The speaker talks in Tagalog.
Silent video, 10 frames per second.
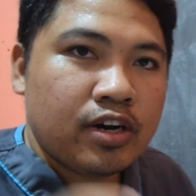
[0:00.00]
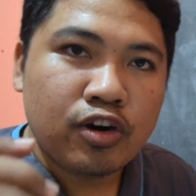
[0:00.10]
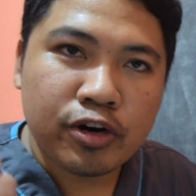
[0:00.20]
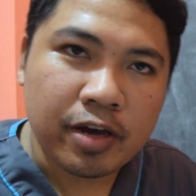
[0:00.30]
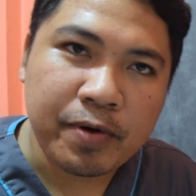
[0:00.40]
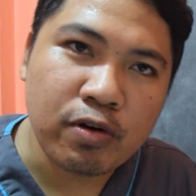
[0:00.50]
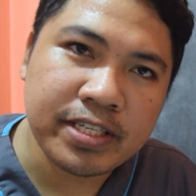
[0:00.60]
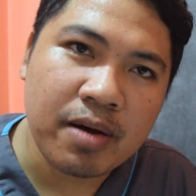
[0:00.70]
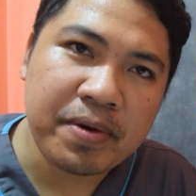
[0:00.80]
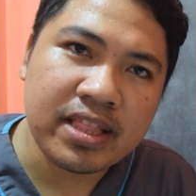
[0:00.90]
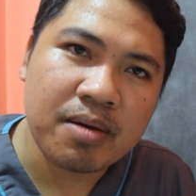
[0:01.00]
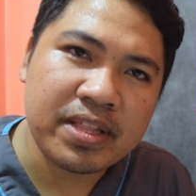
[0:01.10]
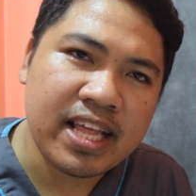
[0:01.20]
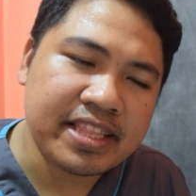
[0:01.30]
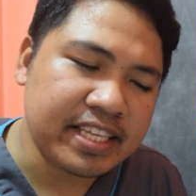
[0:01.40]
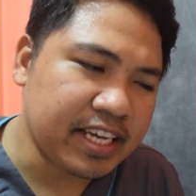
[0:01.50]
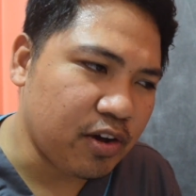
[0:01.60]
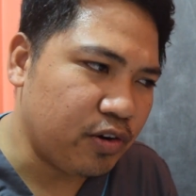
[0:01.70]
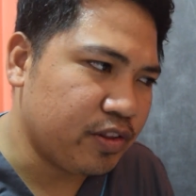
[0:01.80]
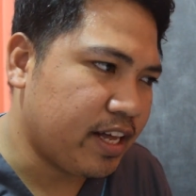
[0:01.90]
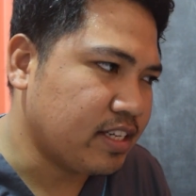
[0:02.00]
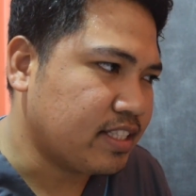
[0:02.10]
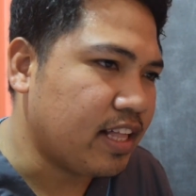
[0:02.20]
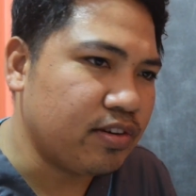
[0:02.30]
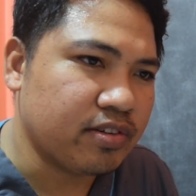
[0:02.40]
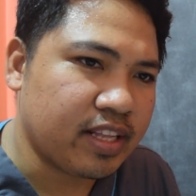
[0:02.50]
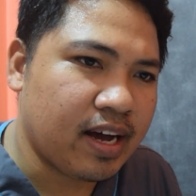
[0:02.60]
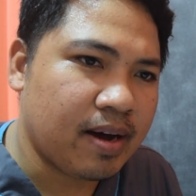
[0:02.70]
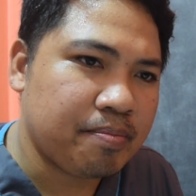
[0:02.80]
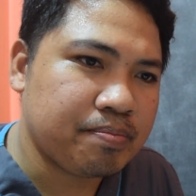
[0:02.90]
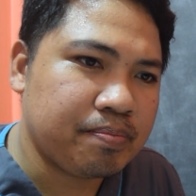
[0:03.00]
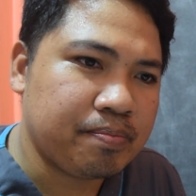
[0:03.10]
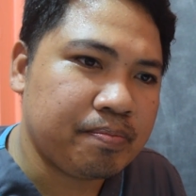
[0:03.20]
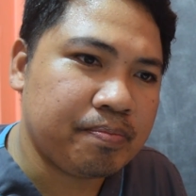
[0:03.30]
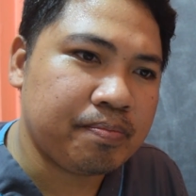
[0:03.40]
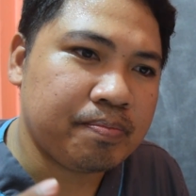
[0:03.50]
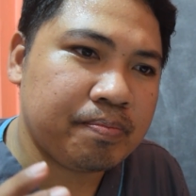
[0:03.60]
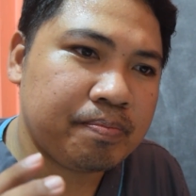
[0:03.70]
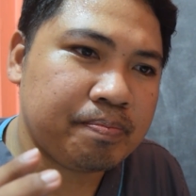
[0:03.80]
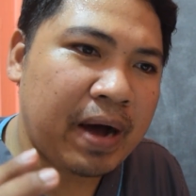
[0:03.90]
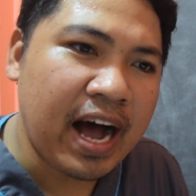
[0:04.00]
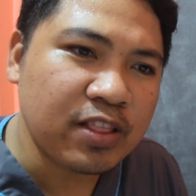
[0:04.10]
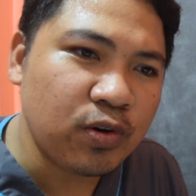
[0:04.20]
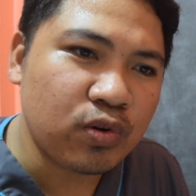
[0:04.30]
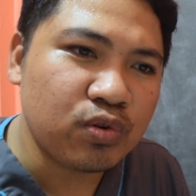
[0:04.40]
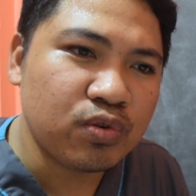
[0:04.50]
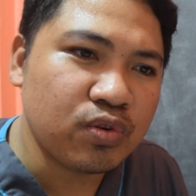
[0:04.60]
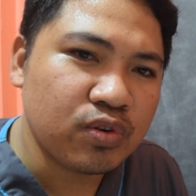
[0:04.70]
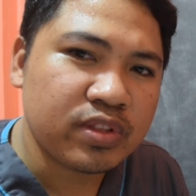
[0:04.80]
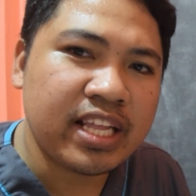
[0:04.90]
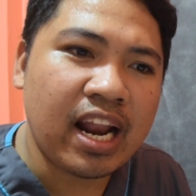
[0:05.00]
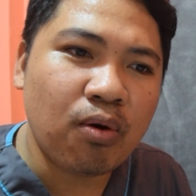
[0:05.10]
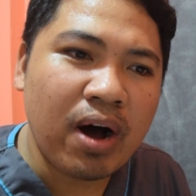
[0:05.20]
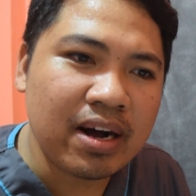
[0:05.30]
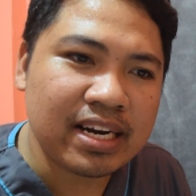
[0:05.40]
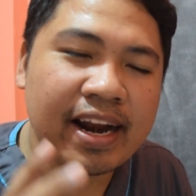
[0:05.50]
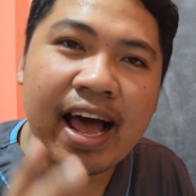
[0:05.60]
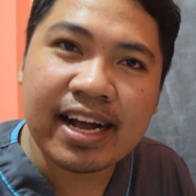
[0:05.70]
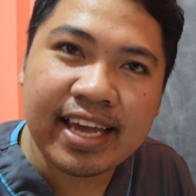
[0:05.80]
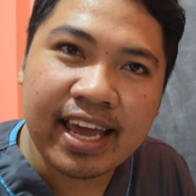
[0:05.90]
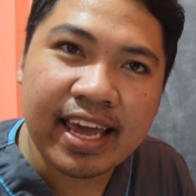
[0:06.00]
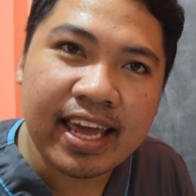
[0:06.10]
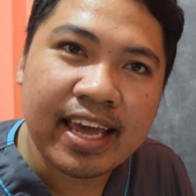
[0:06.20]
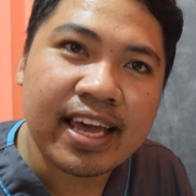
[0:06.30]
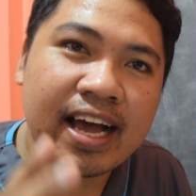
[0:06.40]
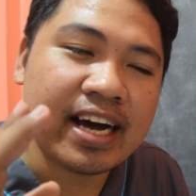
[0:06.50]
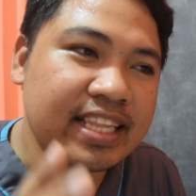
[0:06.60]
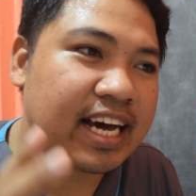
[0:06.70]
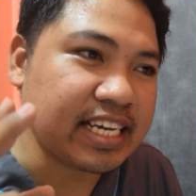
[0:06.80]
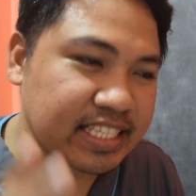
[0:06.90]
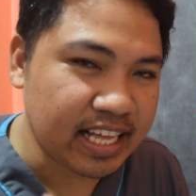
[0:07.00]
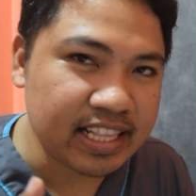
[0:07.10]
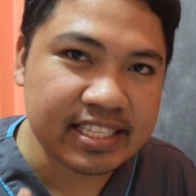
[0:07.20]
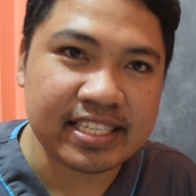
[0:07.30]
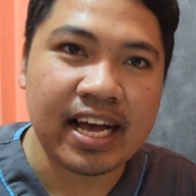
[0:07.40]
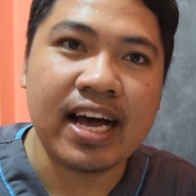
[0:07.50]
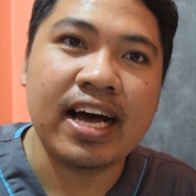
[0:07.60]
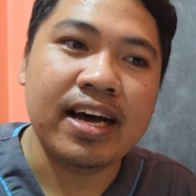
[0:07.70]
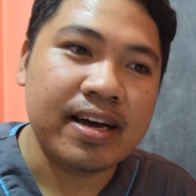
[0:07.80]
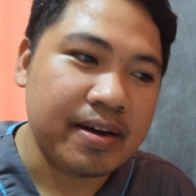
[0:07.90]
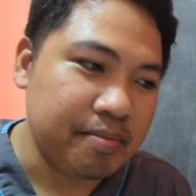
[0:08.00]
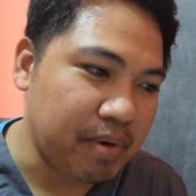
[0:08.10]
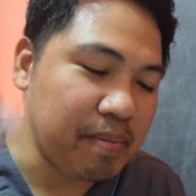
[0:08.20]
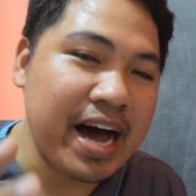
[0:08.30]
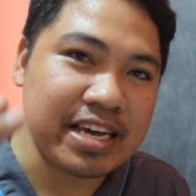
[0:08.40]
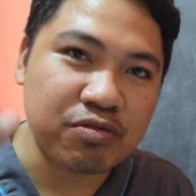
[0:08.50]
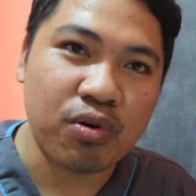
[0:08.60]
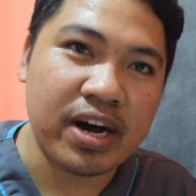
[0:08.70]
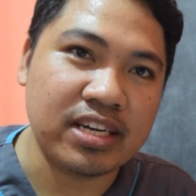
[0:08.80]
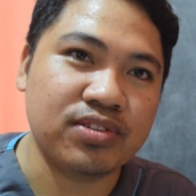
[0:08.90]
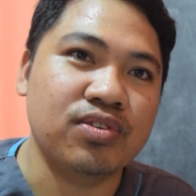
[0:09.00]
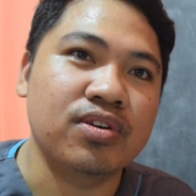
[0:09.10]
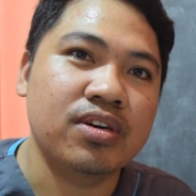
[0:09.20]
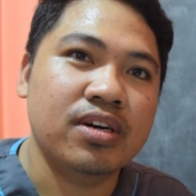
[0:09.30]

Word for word: Okay, pag-usapan naman natin ngayon ang tanong na paano kung dalawang lalaki ang nakaistad sa babae kong aso.